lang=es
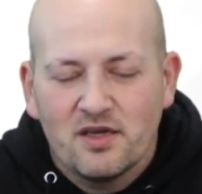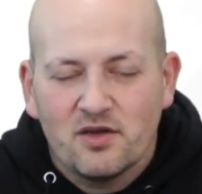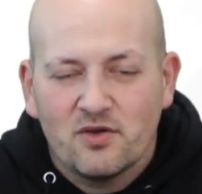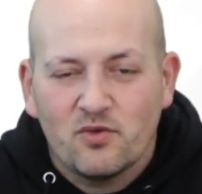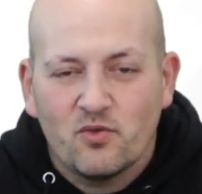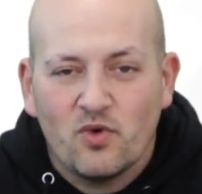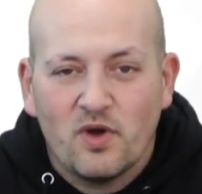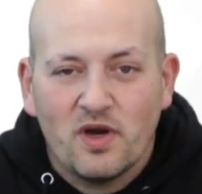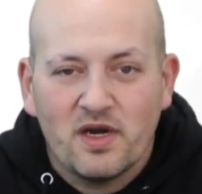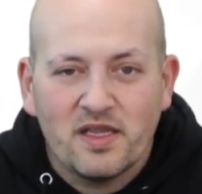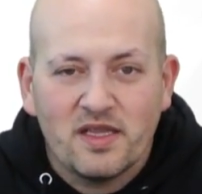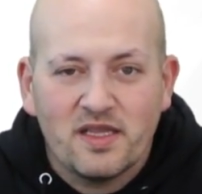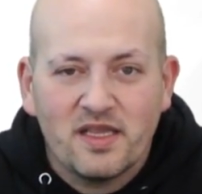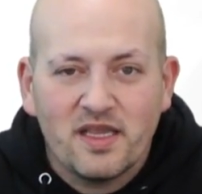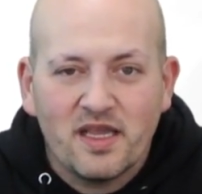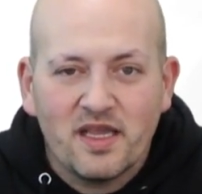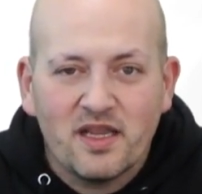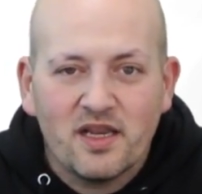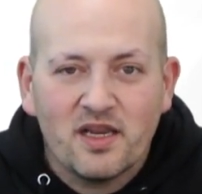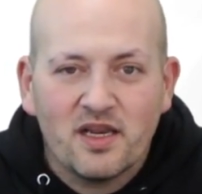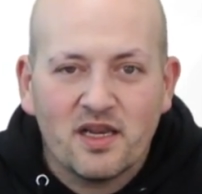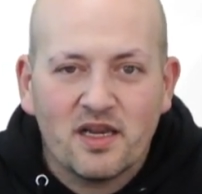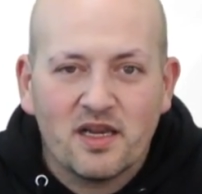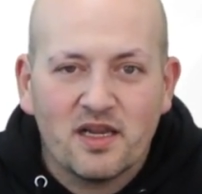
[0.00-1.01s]

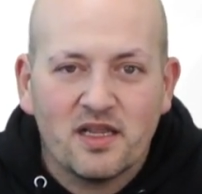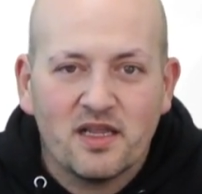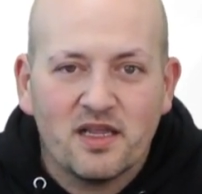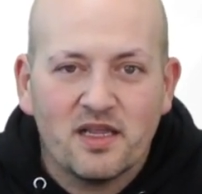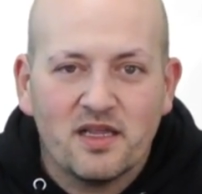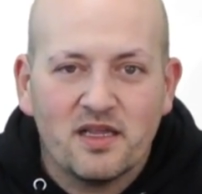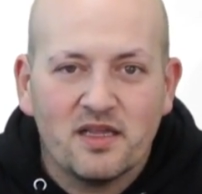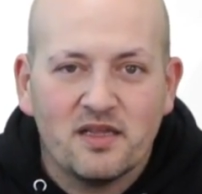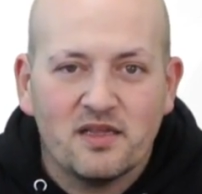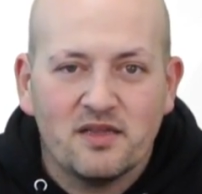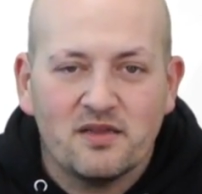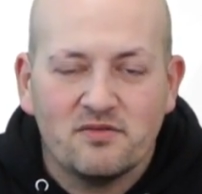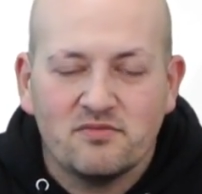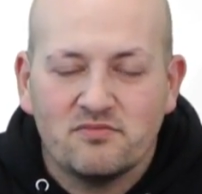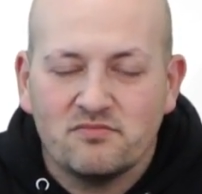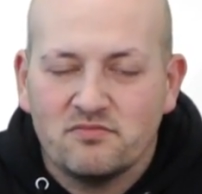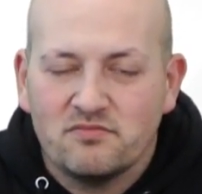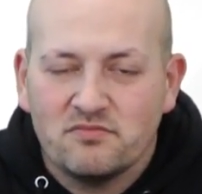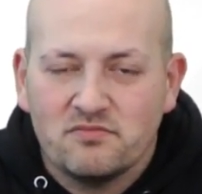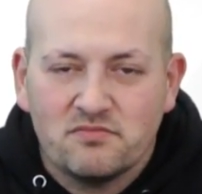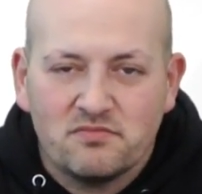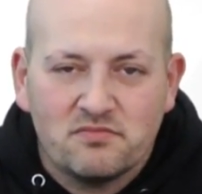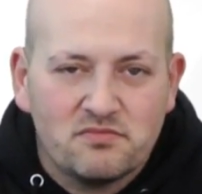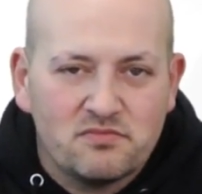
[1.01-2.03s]
Cualquier eh,
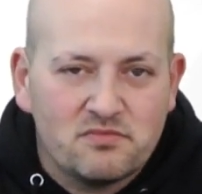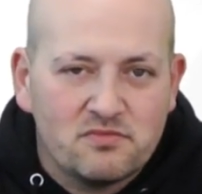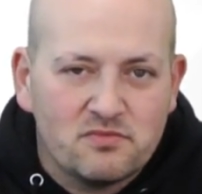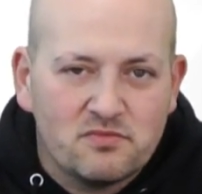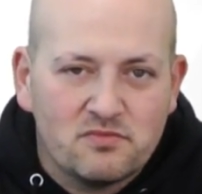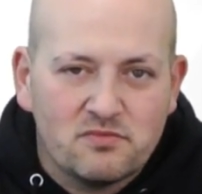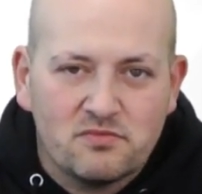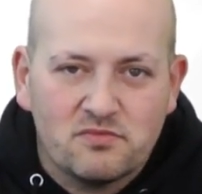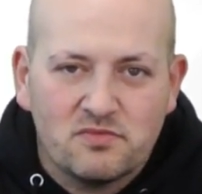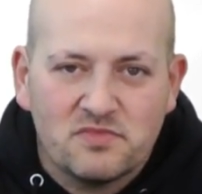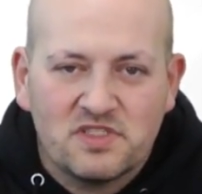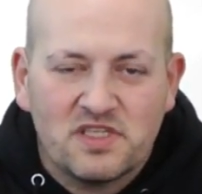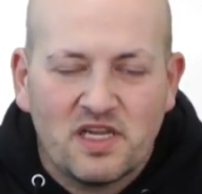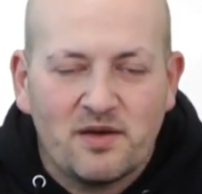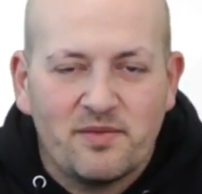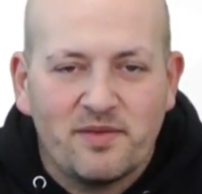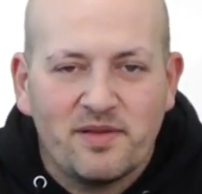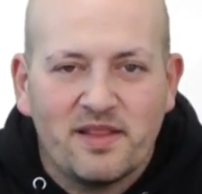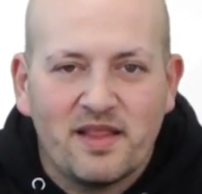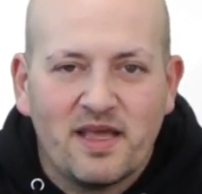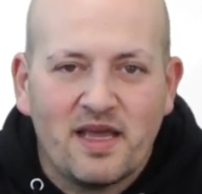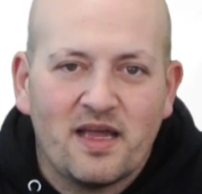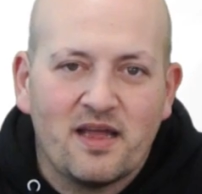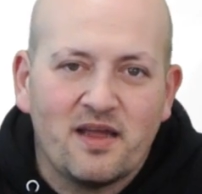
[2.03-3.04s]

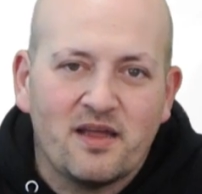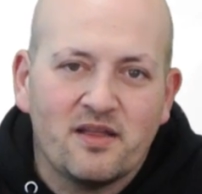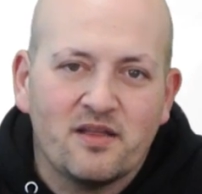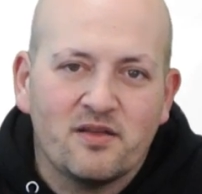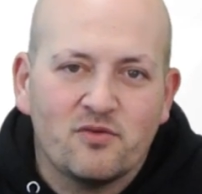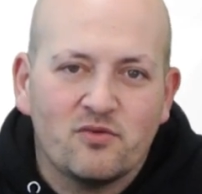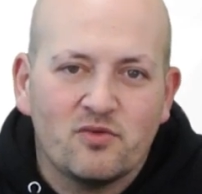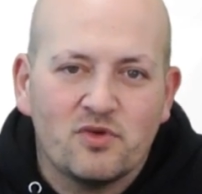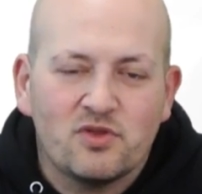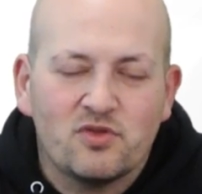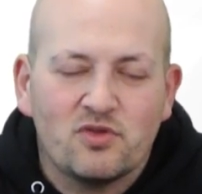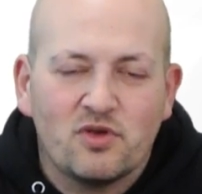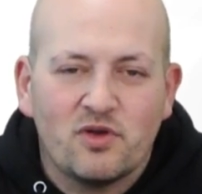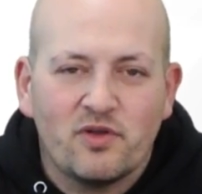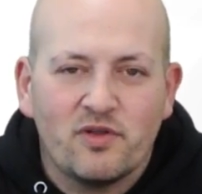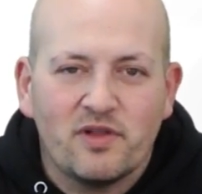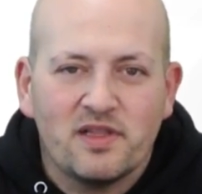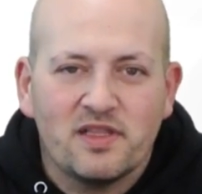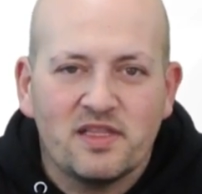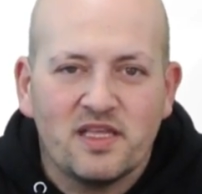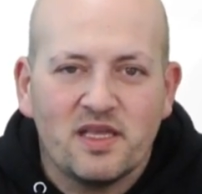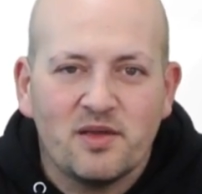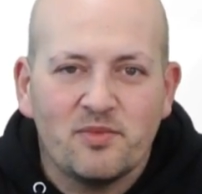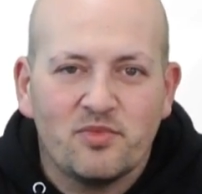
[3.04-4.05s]
salvedad en cuanto a lo
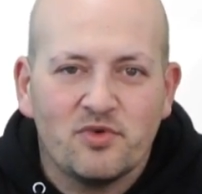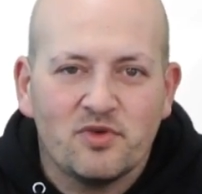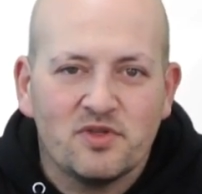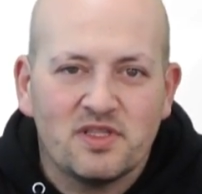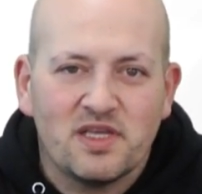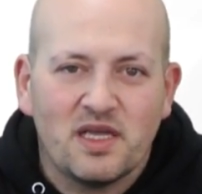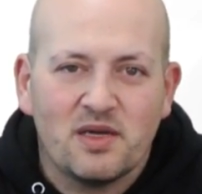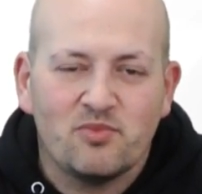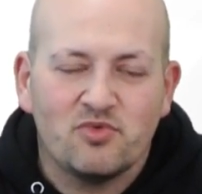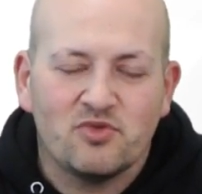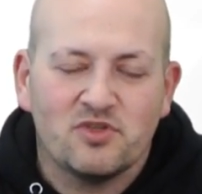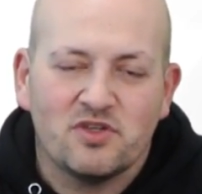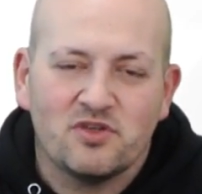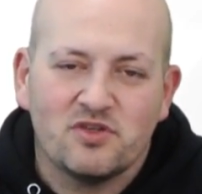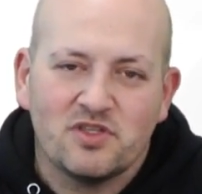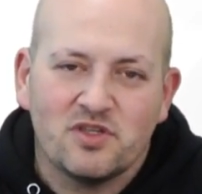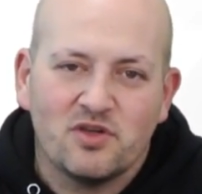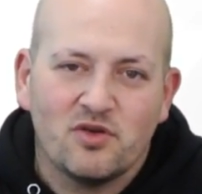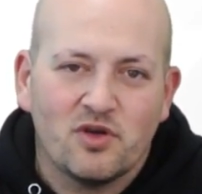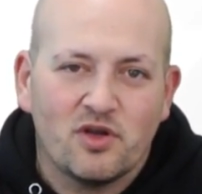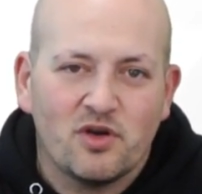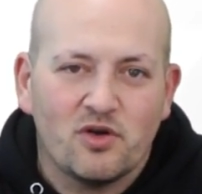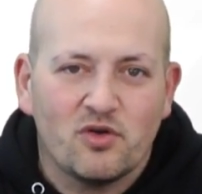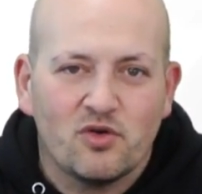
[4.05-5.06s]
del tiempo y tal, pues os
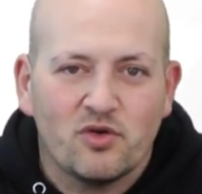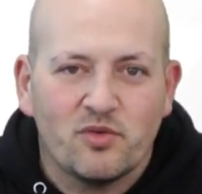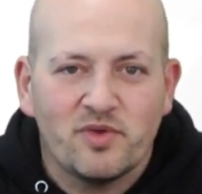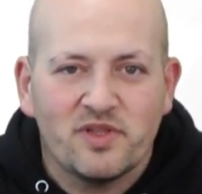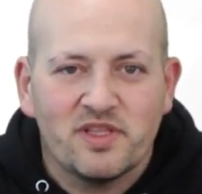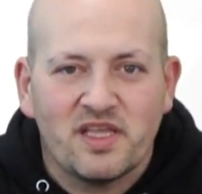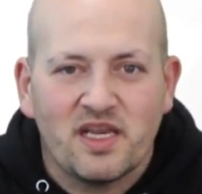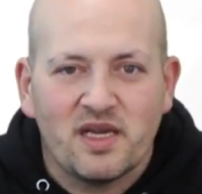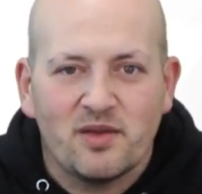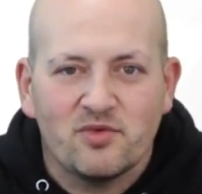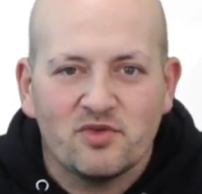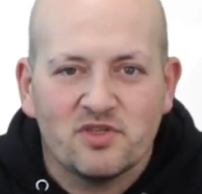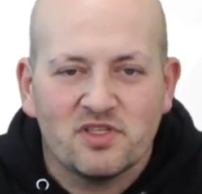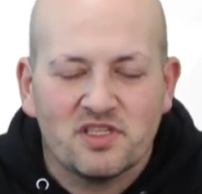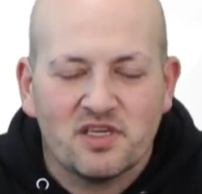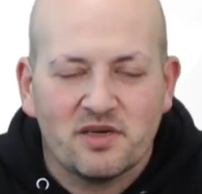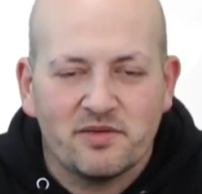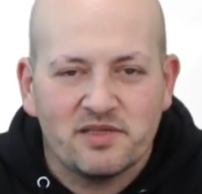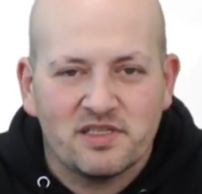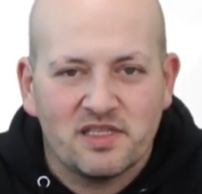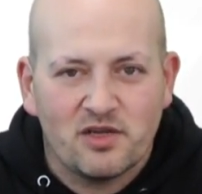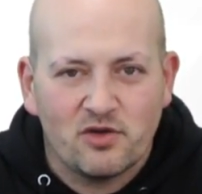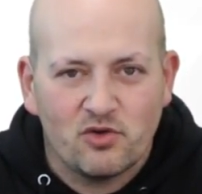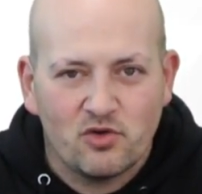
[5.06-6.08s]
digo que lo comentaremos a
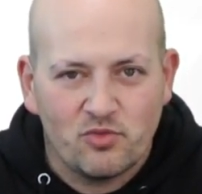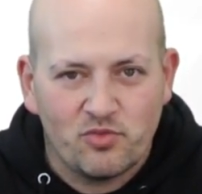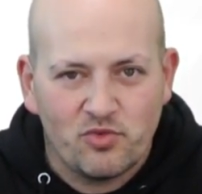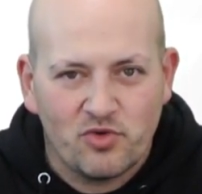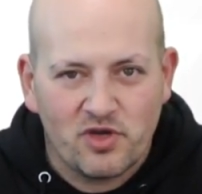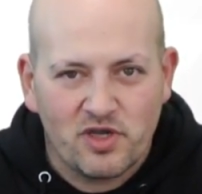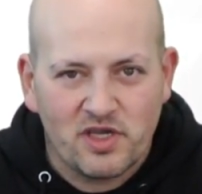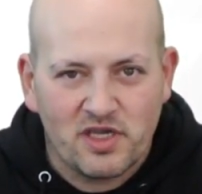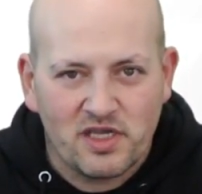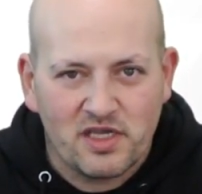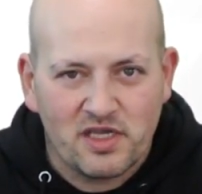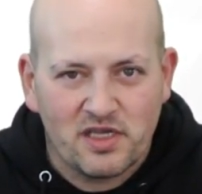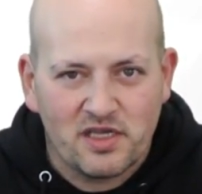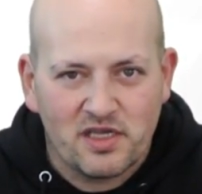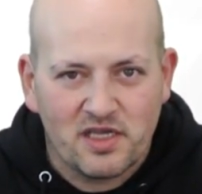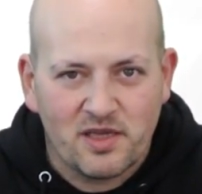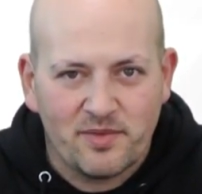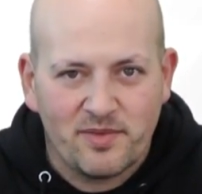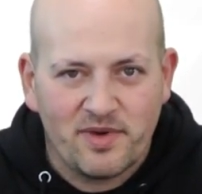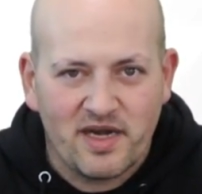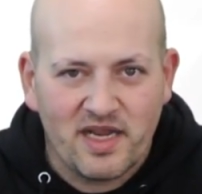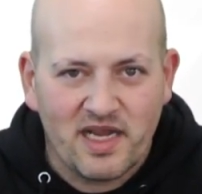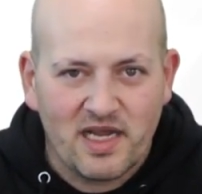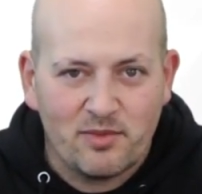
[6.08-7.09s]
través del grupo que,
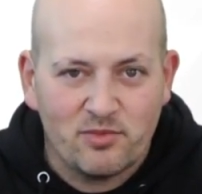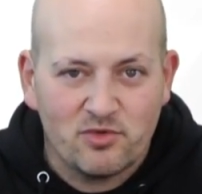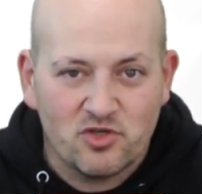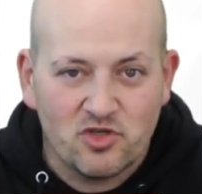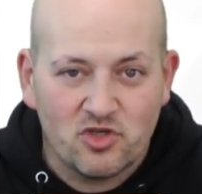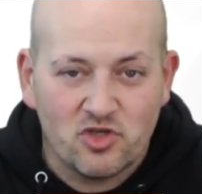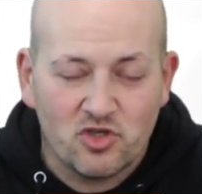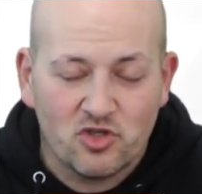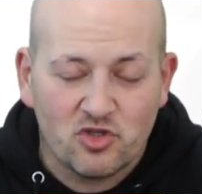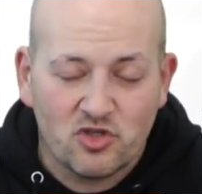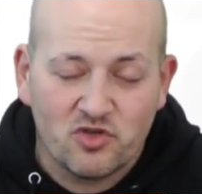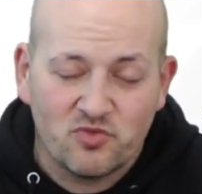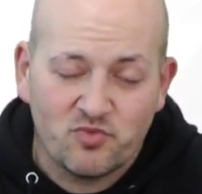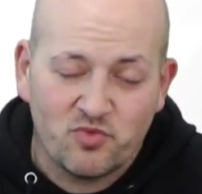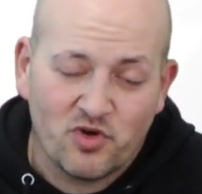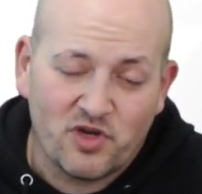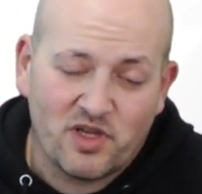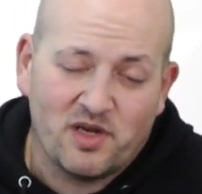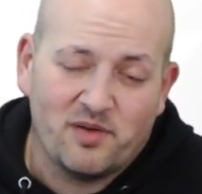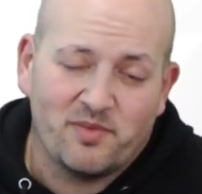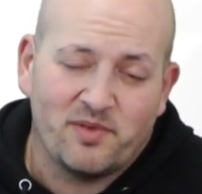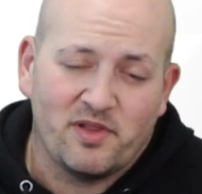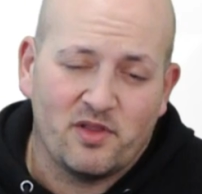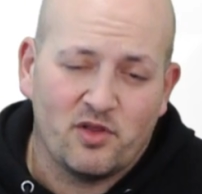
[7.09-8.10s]
que manejamos nosotros,
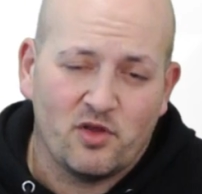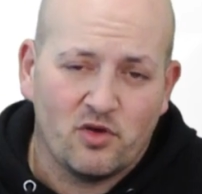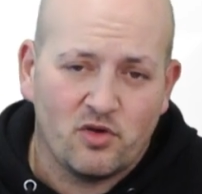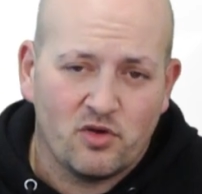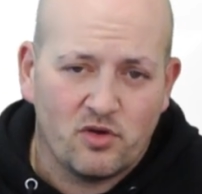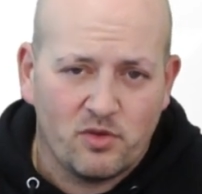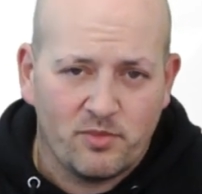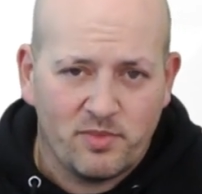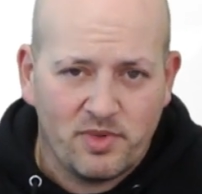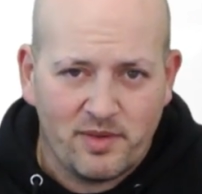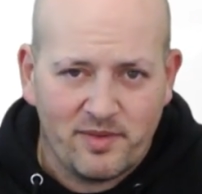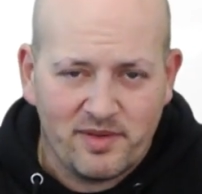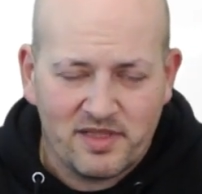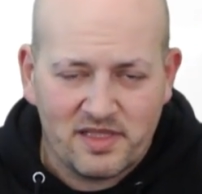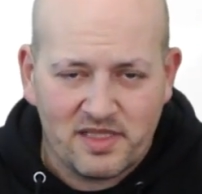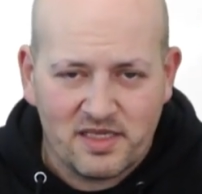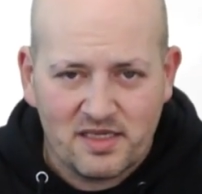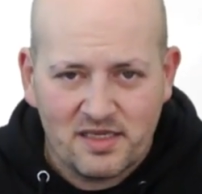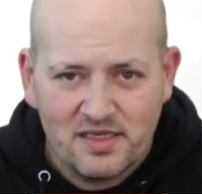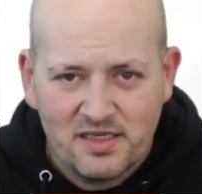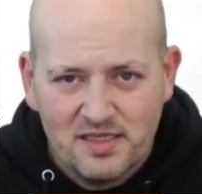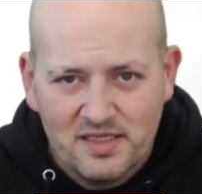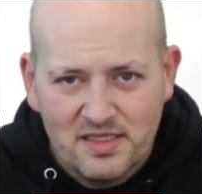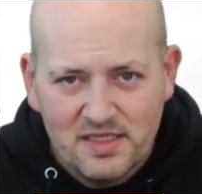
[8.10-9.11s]
porque el vídeo
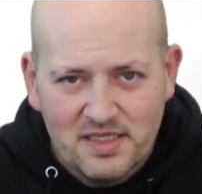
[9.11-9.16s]
obviamente